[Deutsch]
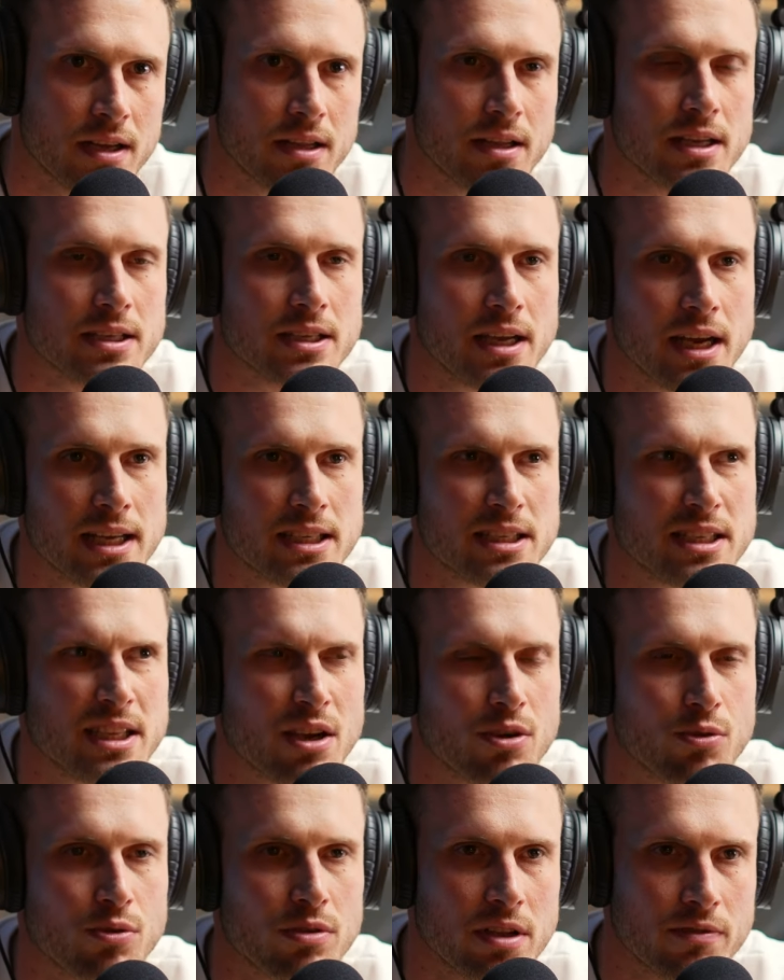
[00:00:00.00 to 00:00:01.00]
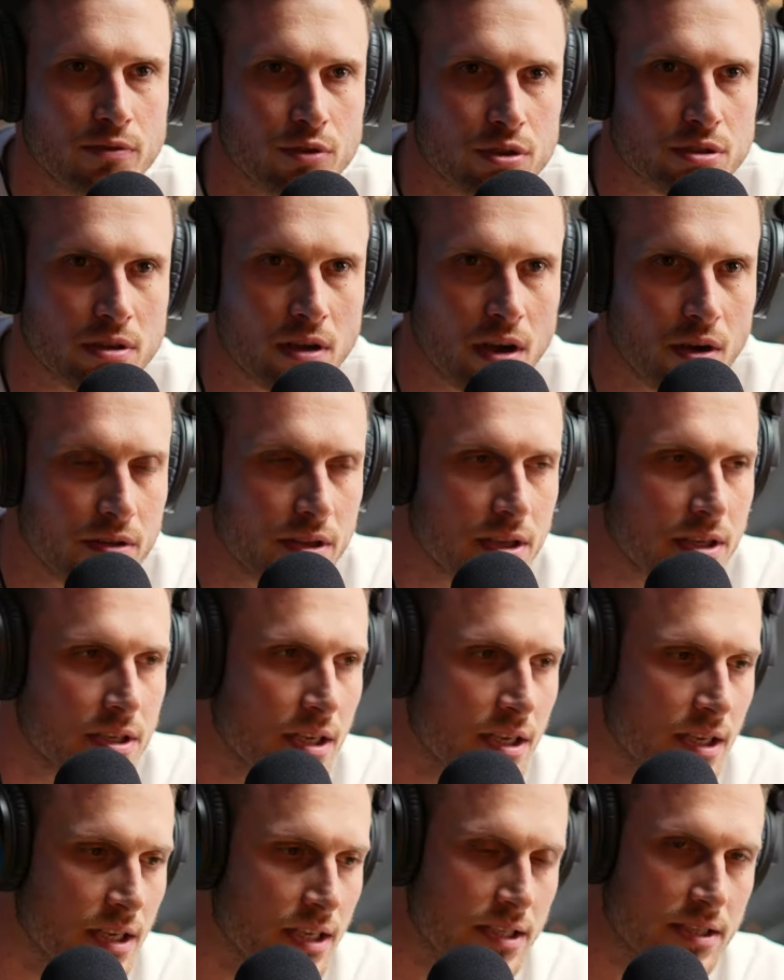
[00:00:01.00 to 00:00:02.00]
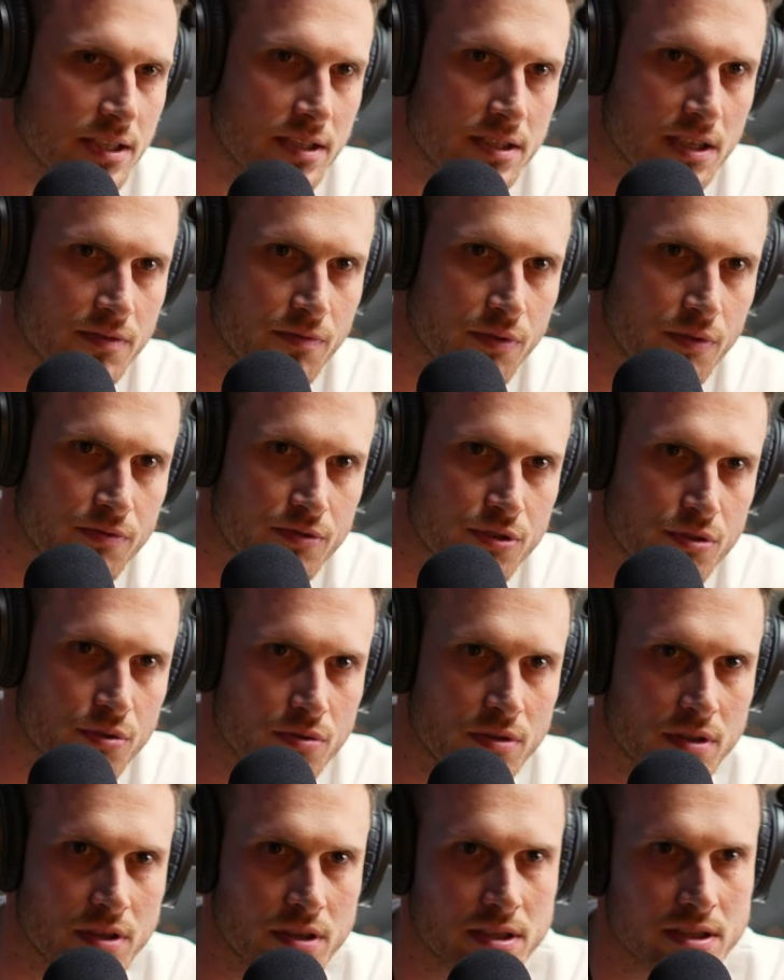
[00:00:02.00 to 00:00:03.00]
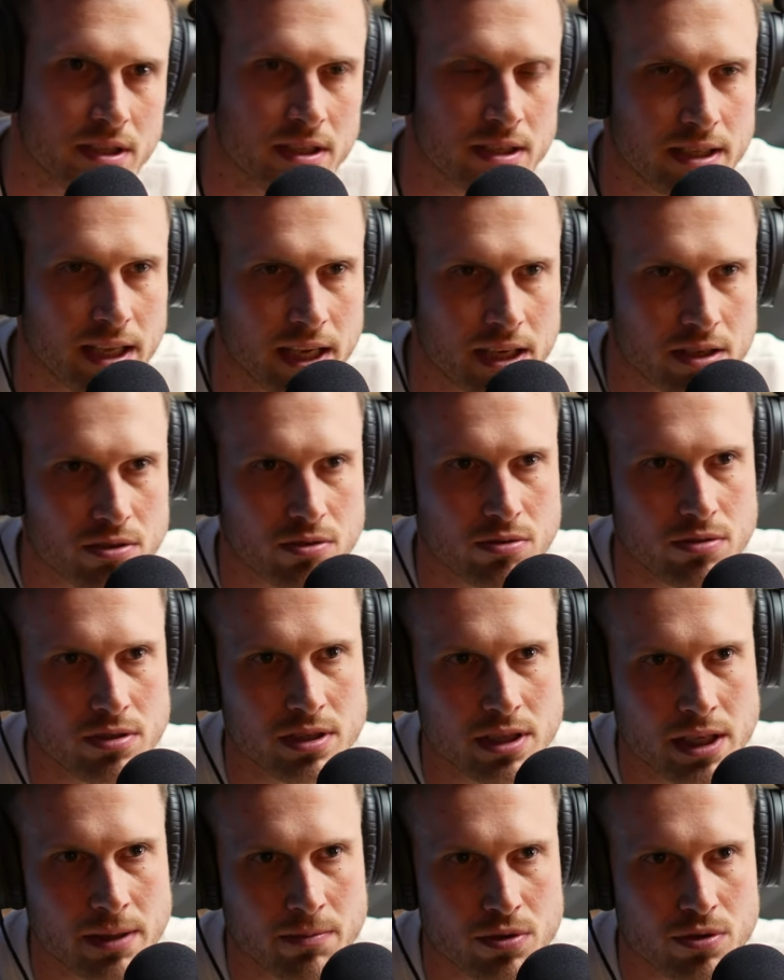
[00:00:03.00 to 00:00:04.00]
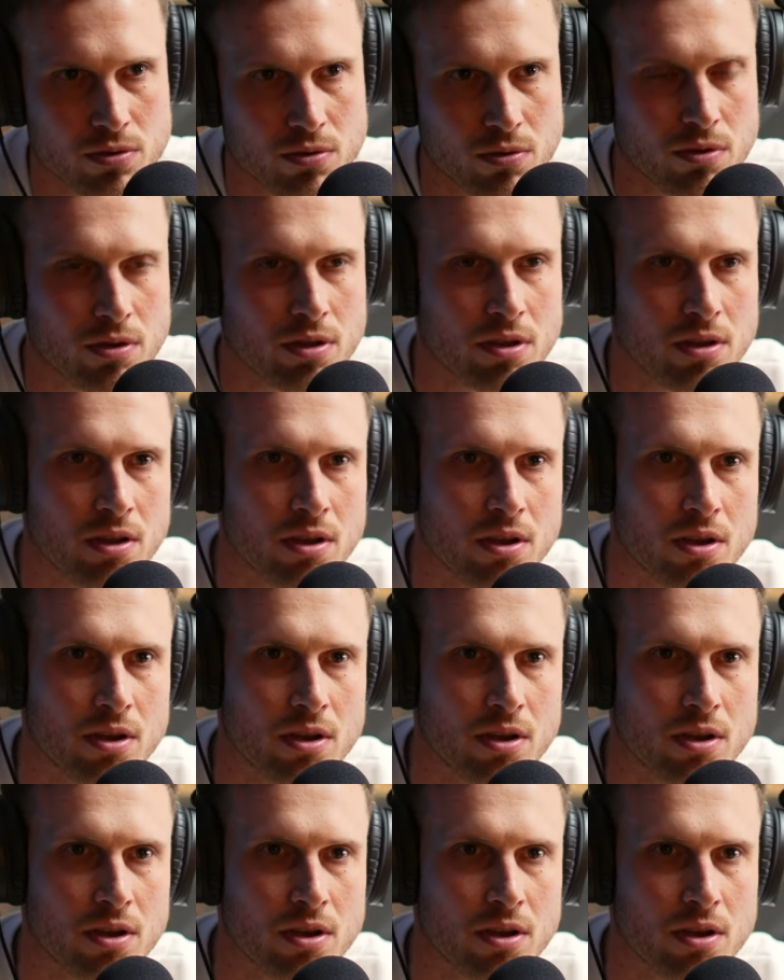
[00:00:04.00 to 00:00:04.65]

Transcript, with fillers: Das heißt, der Kunde wusste auch nicht, sind es jetzt fünf Stunden, sind es sechs Stunden, sieben Stunden